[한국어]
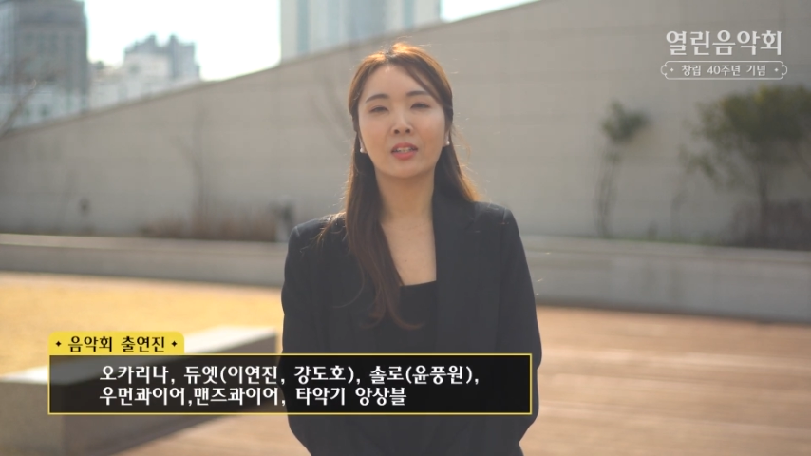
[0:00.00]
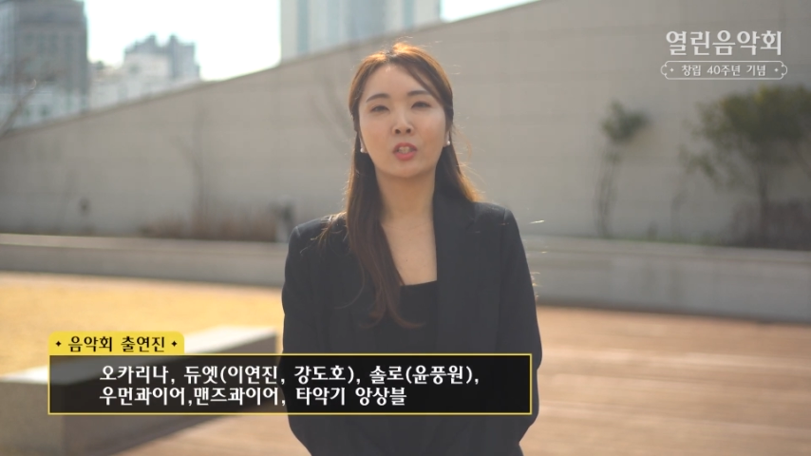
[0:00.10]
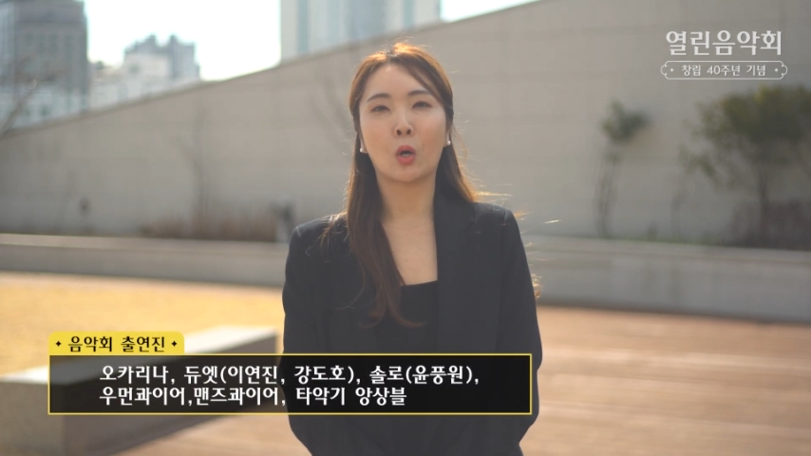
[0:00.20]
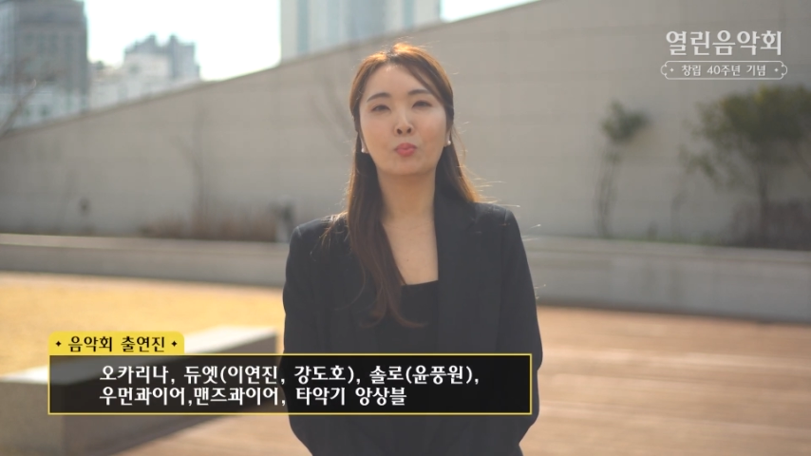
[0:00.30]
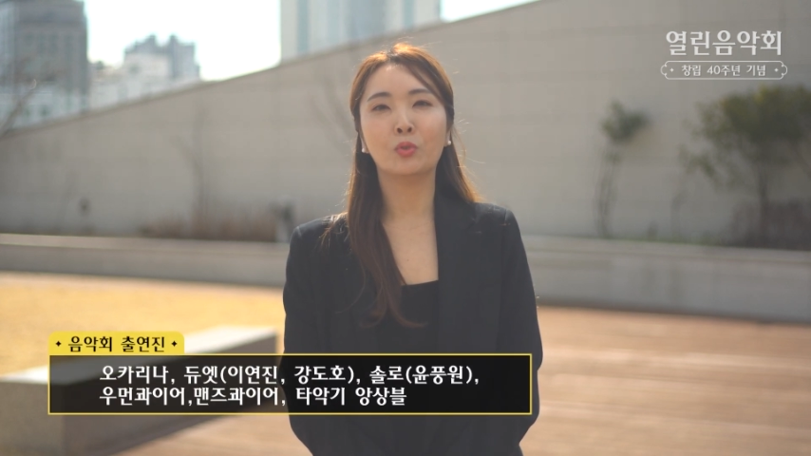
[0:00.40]

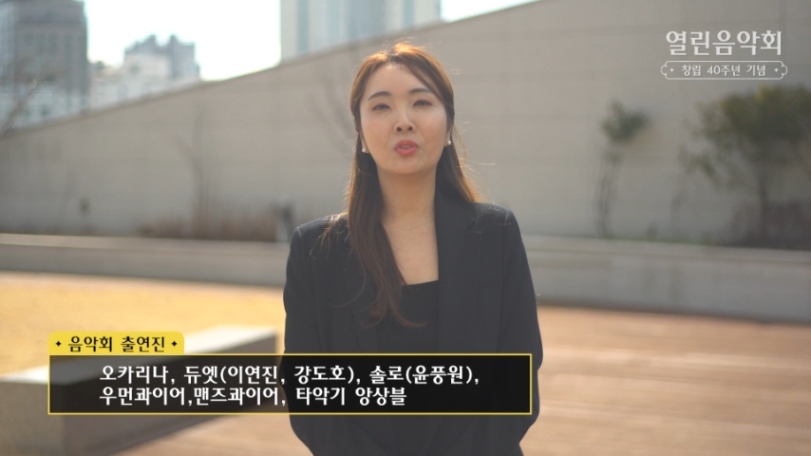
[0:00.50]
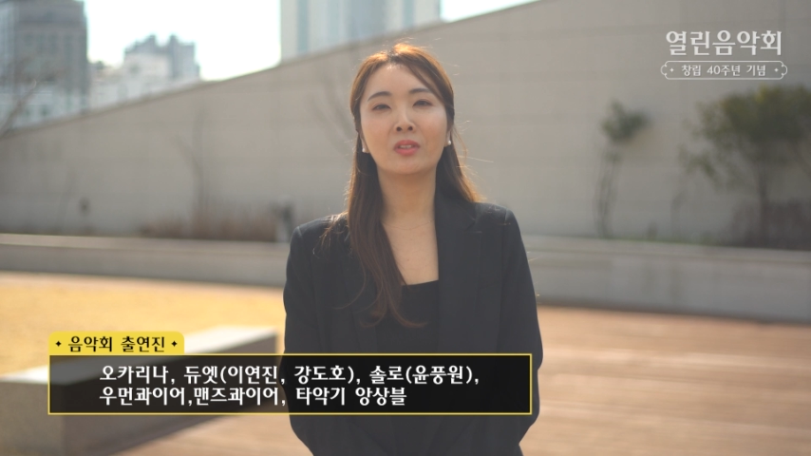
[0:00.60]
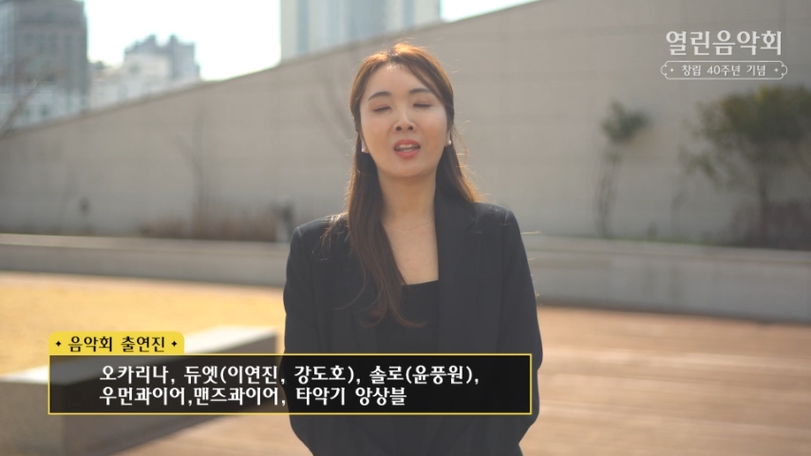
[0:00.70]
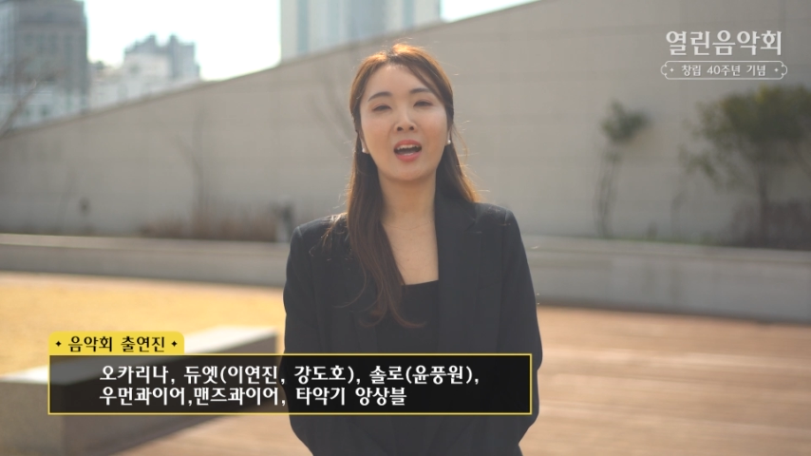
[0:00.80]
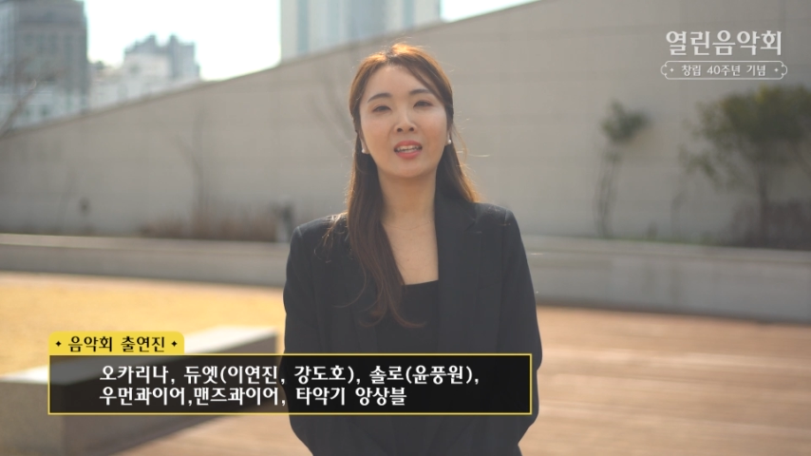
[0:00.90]

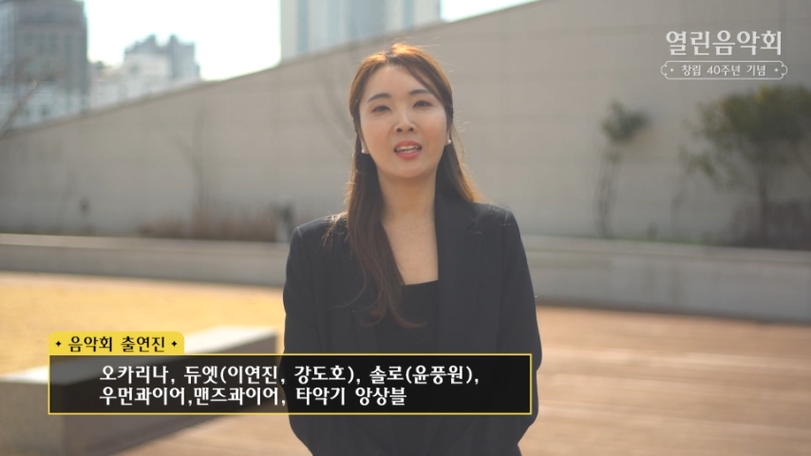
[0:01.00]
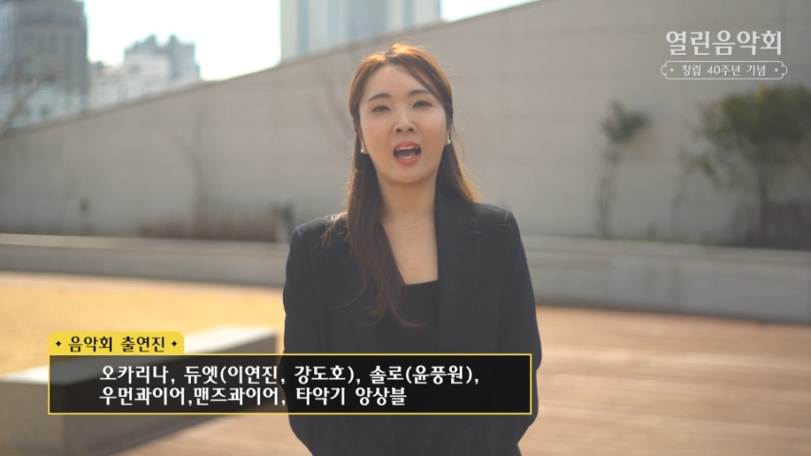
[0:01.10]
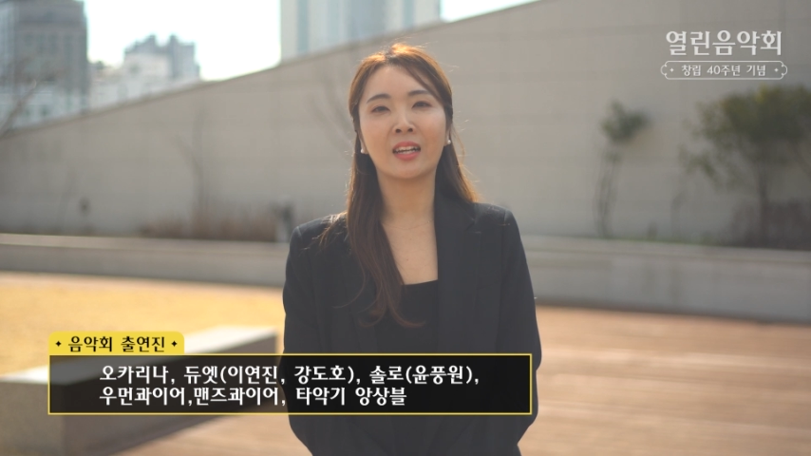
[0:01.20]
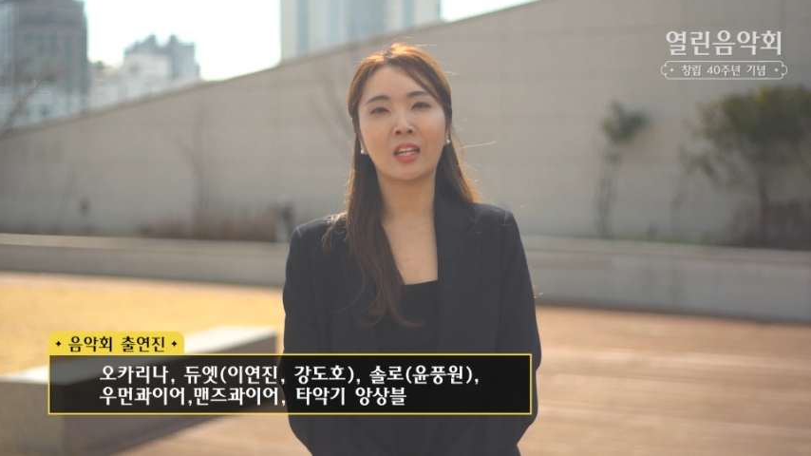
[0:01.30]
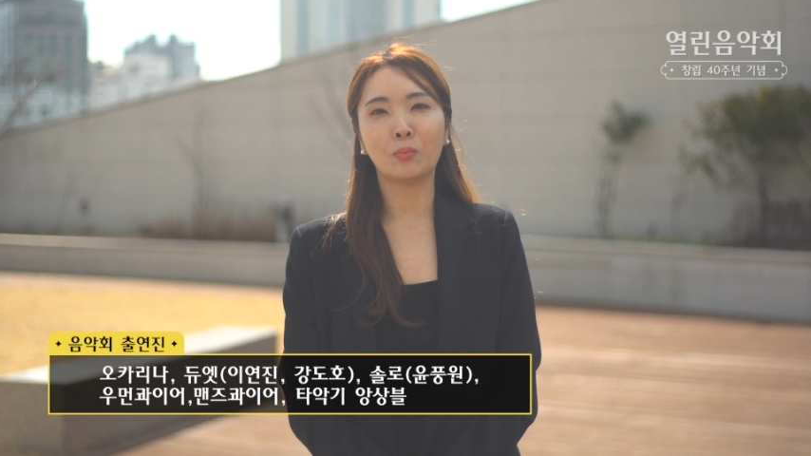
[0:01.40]
전문 타악기
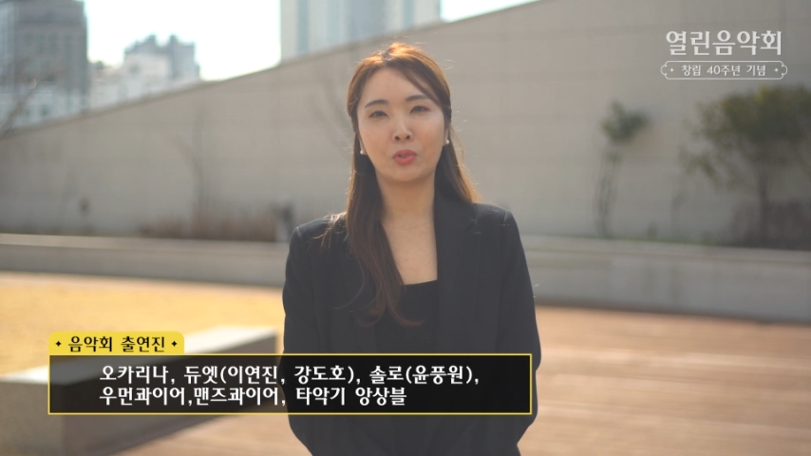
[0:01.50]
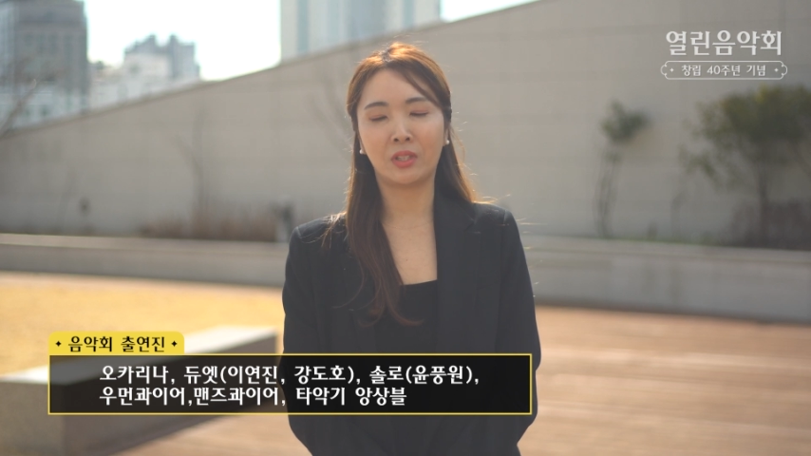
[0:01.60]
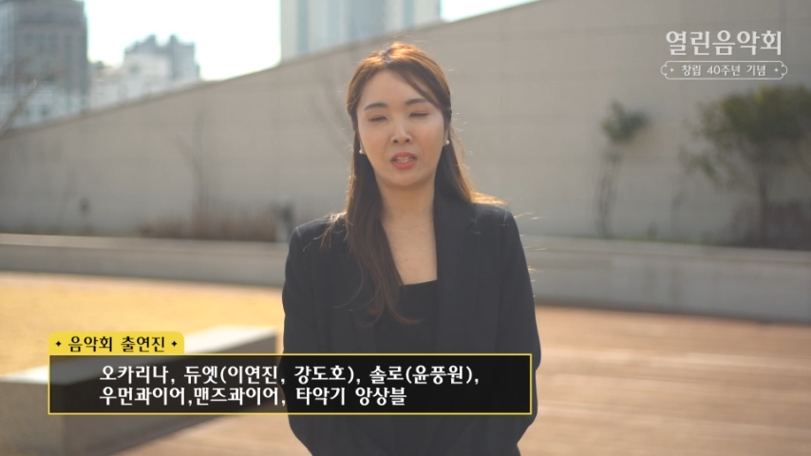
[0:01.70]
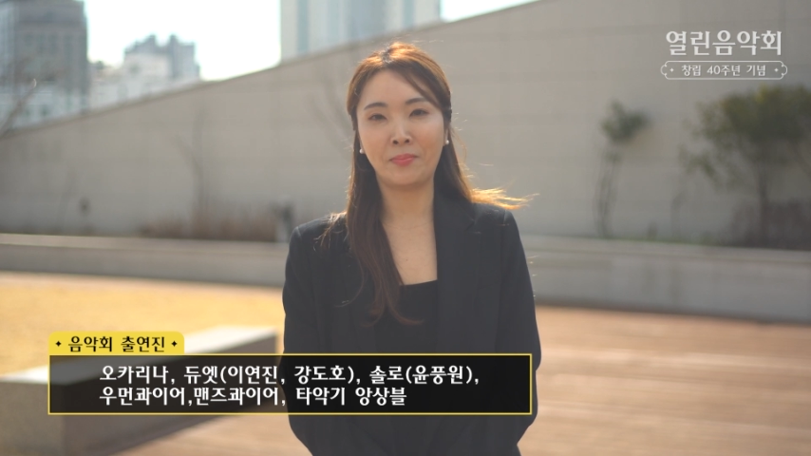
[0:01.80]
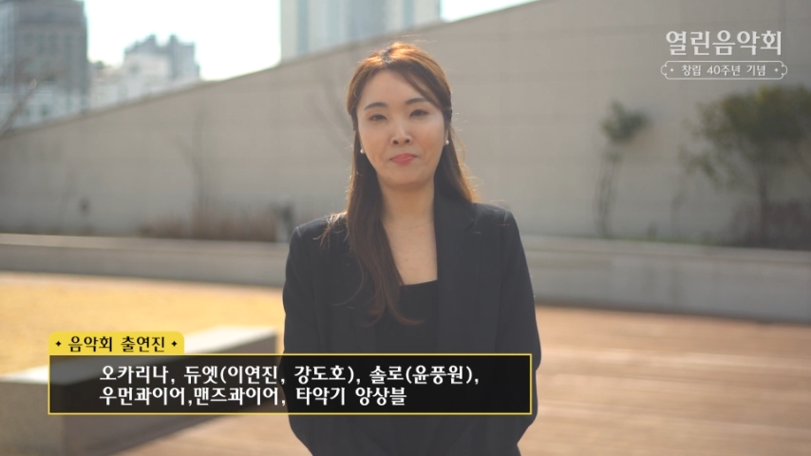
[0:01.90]
앙상블
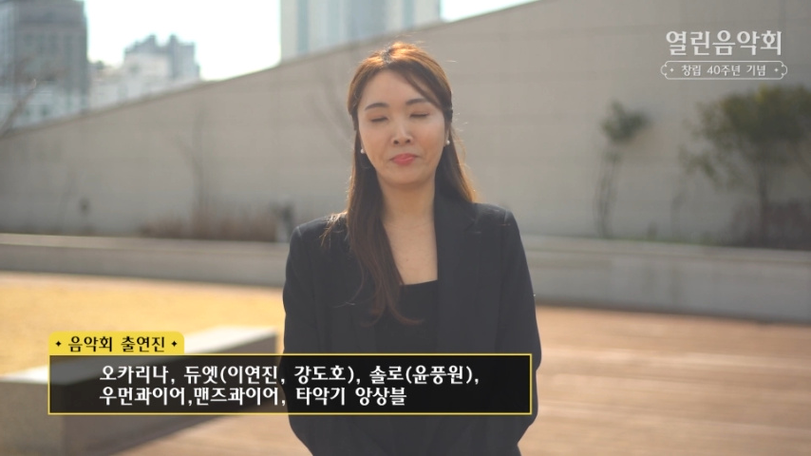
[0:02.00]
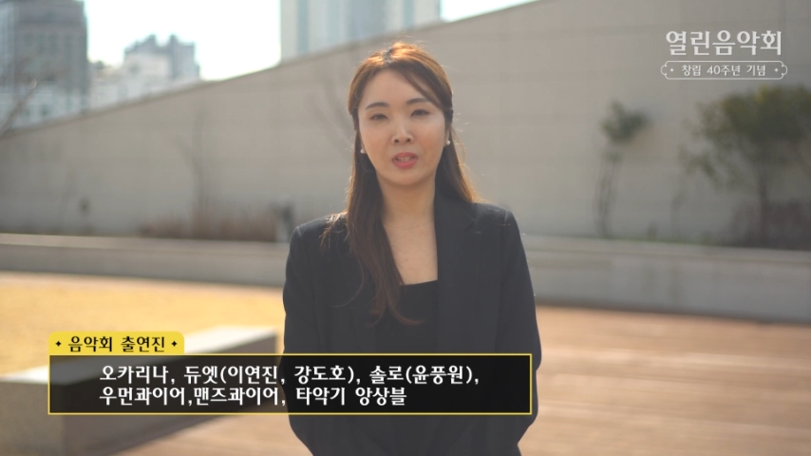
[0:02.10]
팀